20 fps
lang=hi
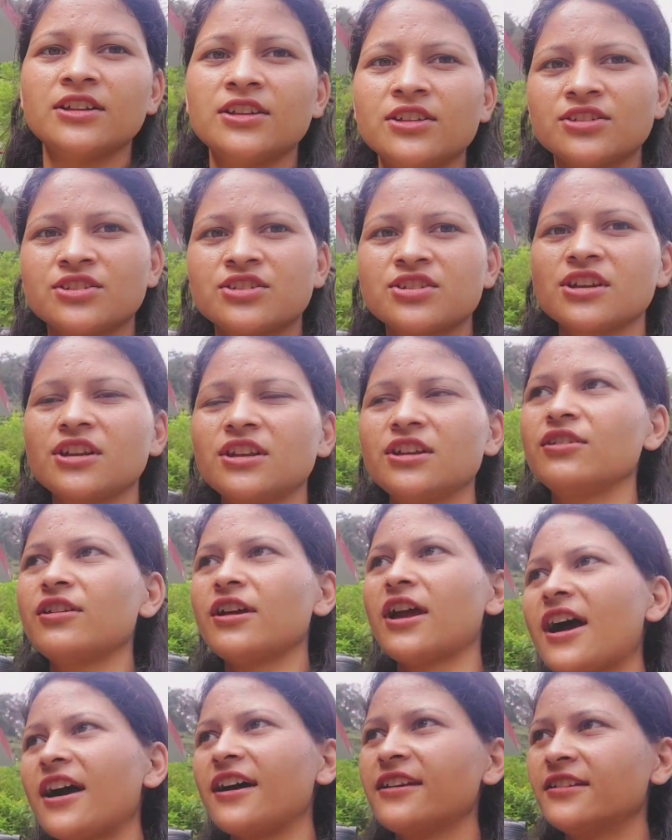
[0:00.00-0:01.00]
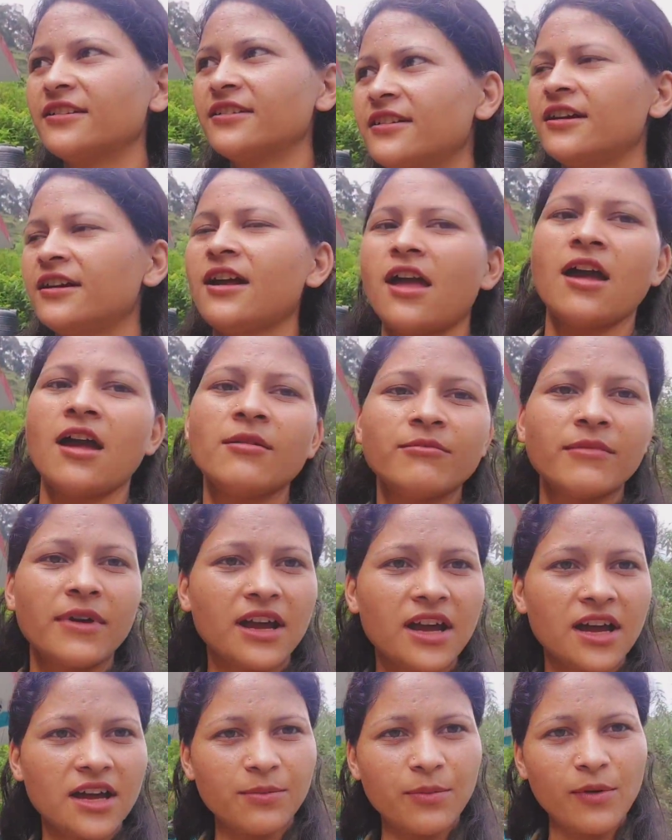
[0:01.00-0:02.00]
चलो यार मैं
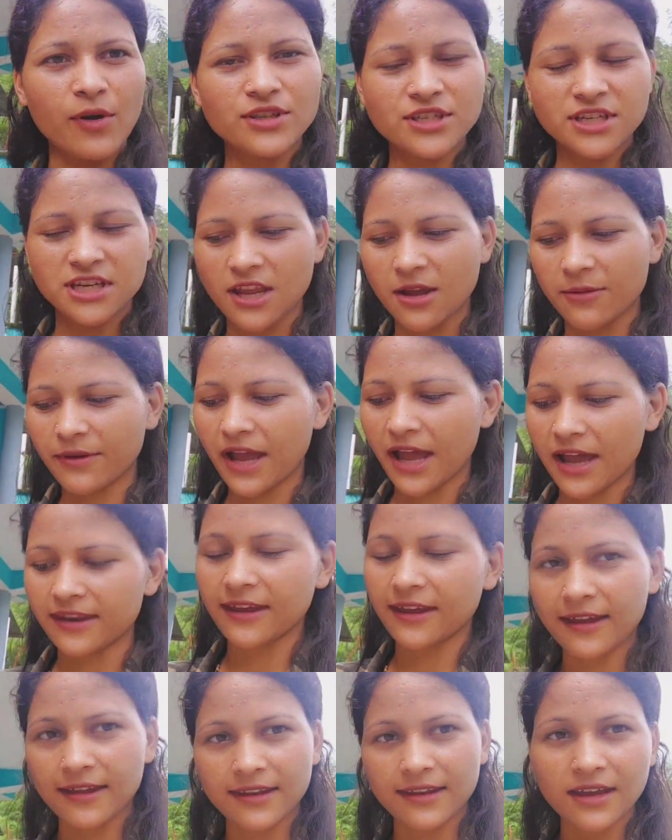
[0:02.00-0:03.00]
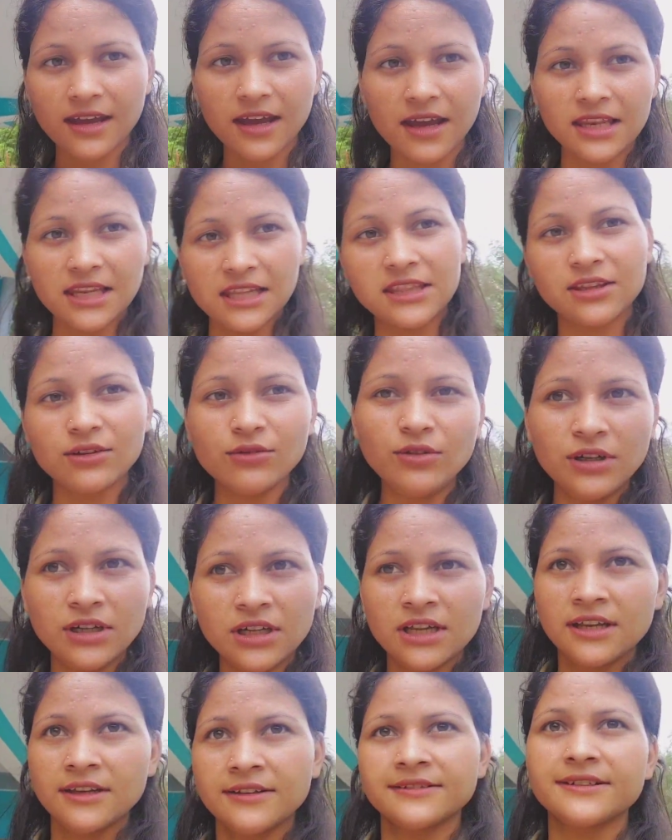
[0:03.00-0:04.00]
घर पहुंच गई अब खाना खाना खा लेती हूँ
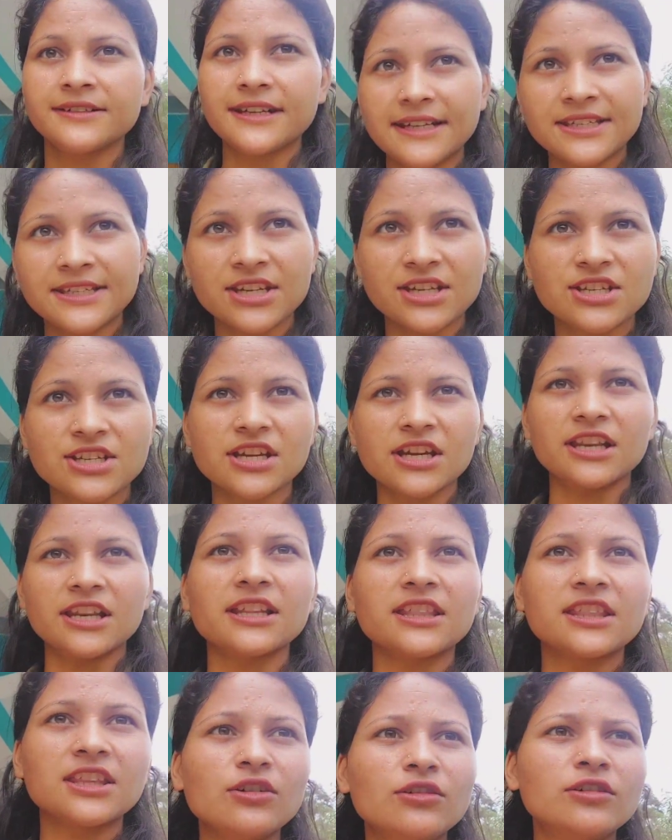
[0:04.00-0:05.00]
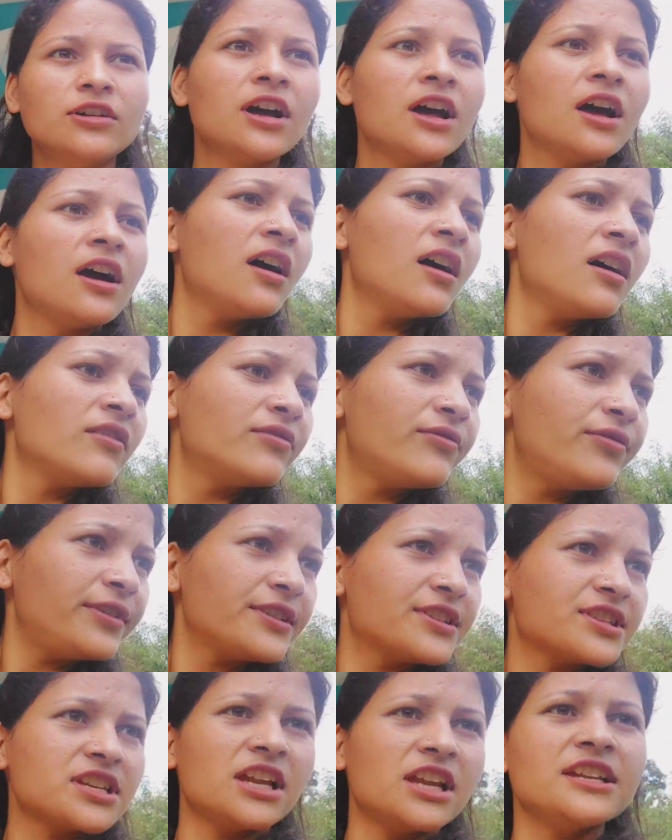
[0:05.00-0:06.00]
ड्रेस चेंज कर लेती हूँ फिर
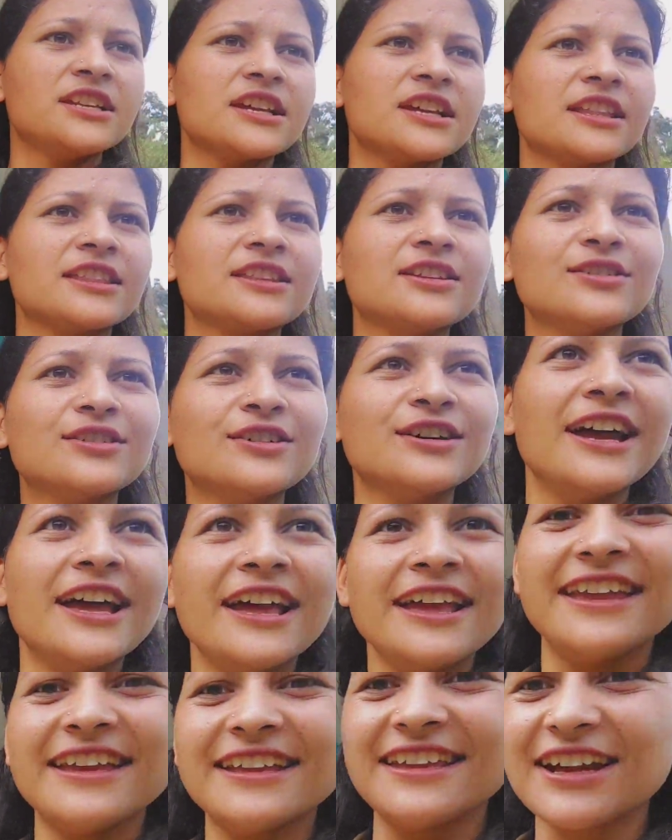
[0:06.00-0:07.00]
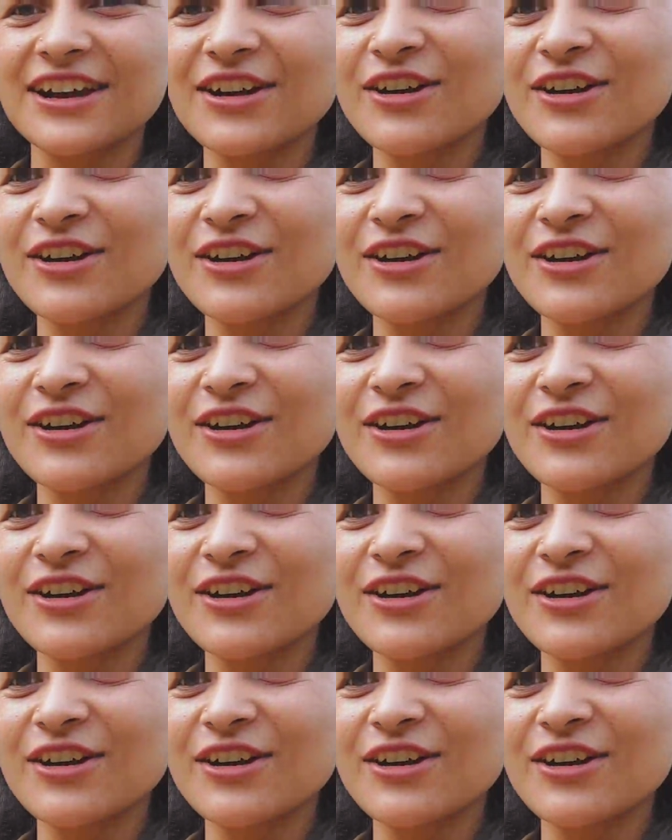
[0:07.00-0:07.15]
चली जाती हूँ ये देखो